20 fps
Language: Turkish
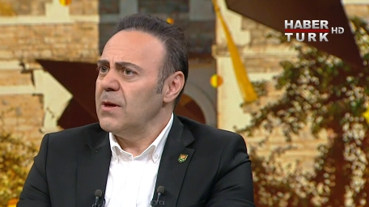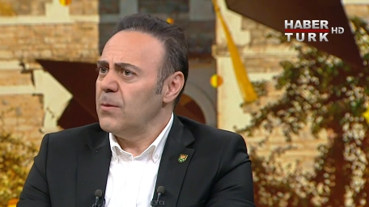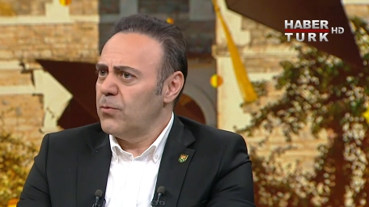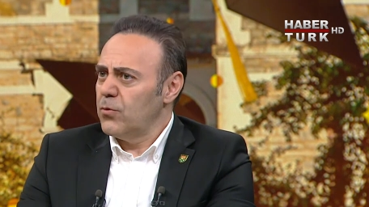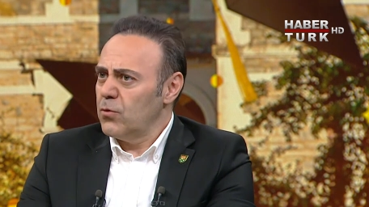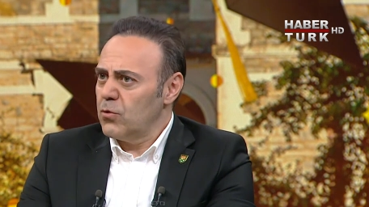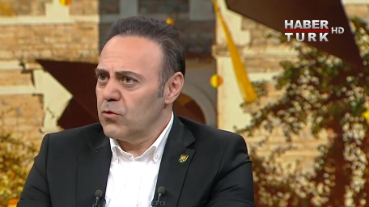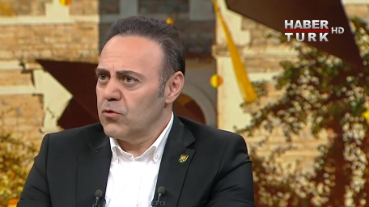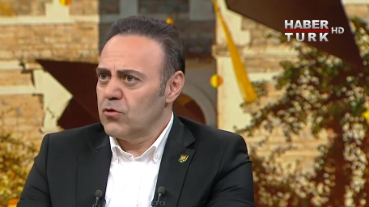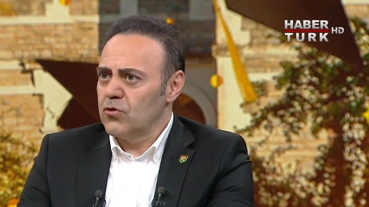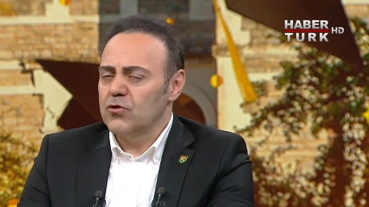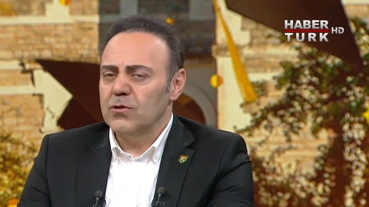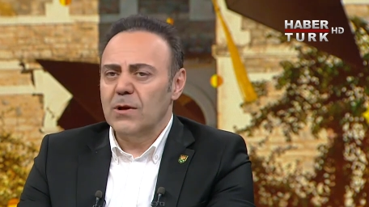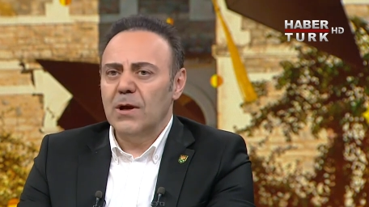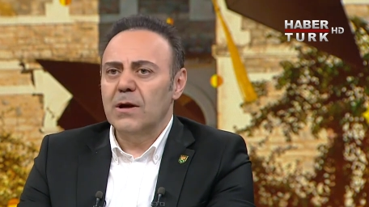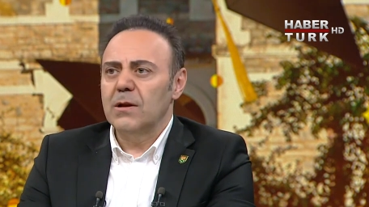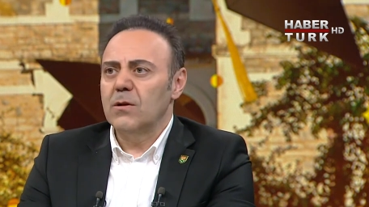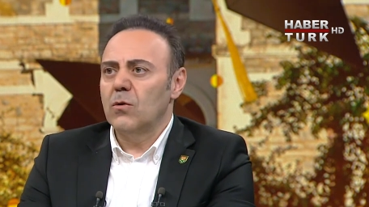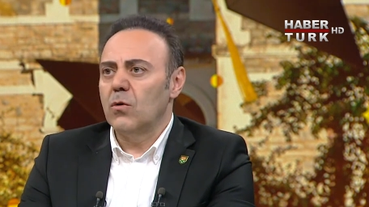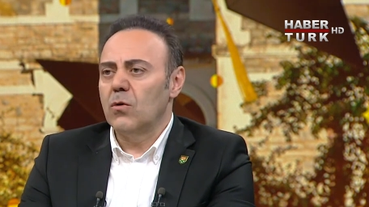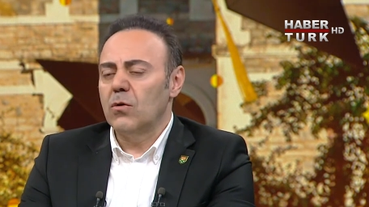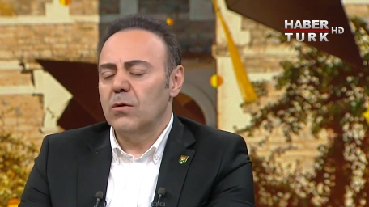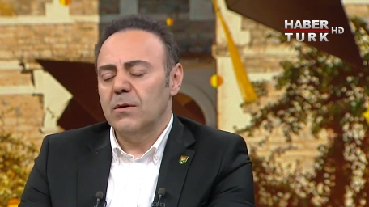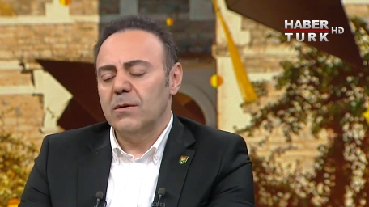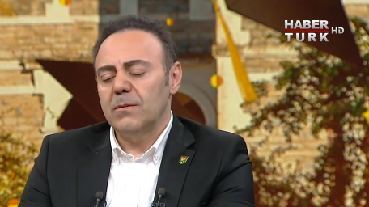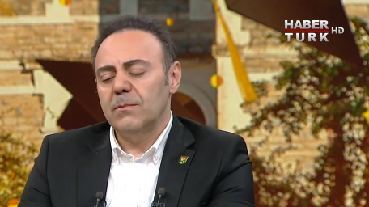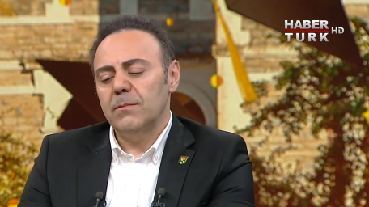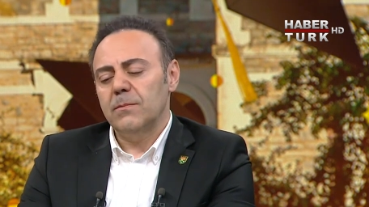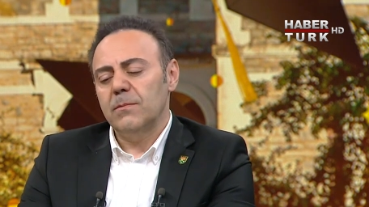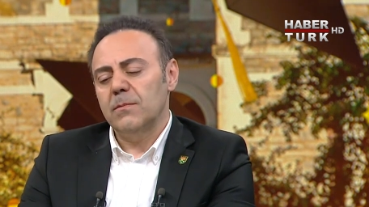yapıyoruz. Yani o
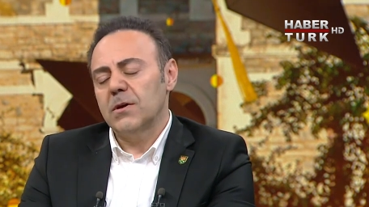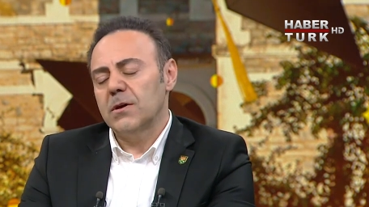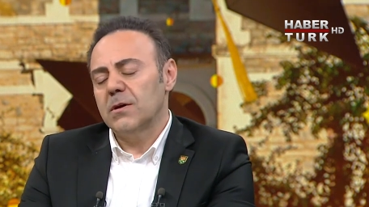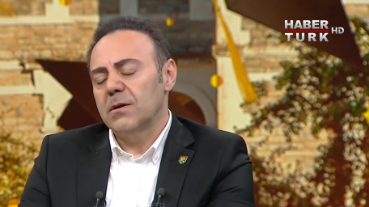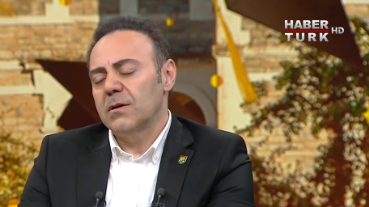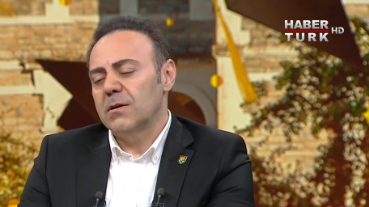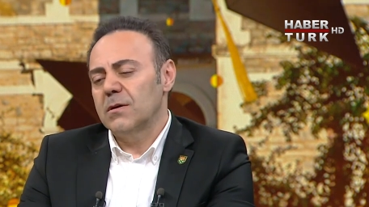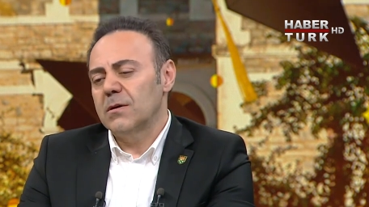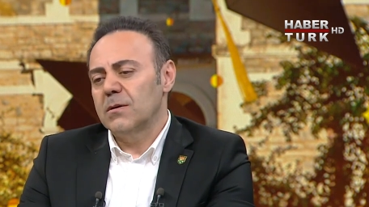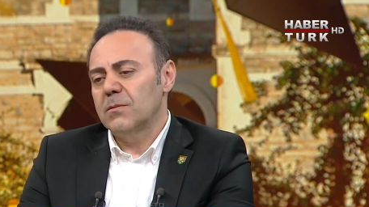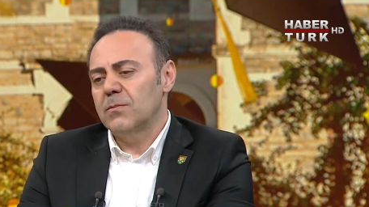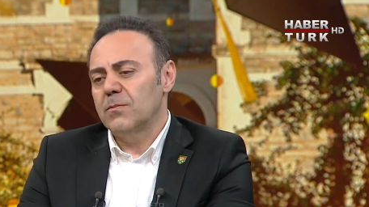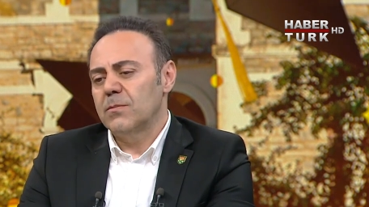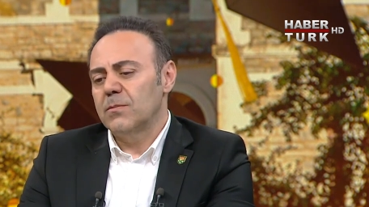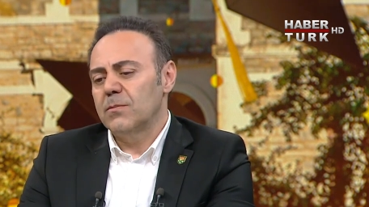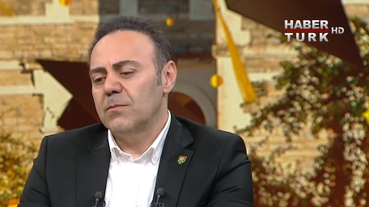e,